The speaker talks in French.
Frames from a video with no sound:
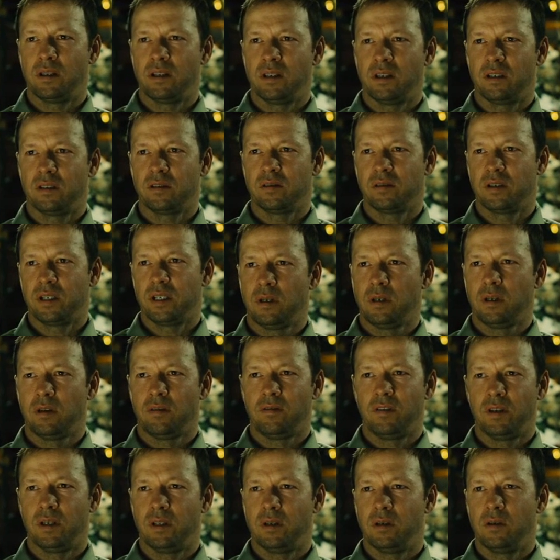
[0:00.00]
elles sont à TF1.
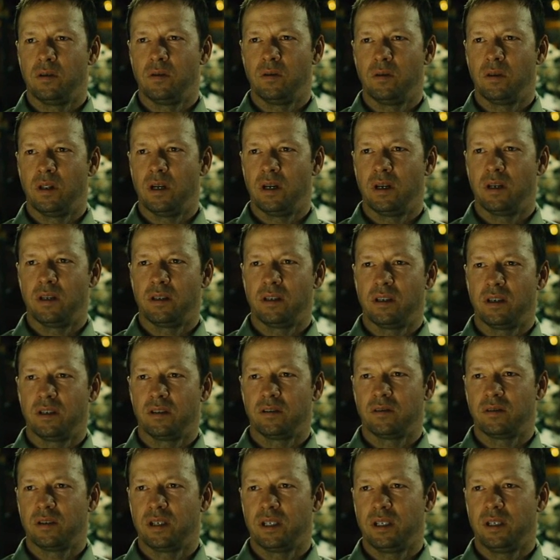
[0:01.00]
TF1. Oui, mais je les avais, je les
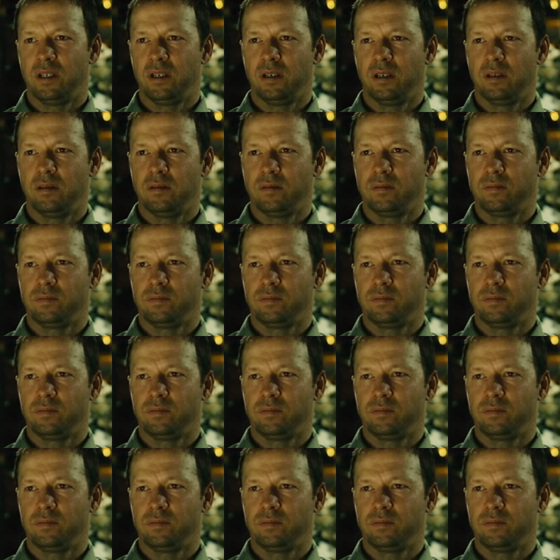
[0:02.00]
avais commandées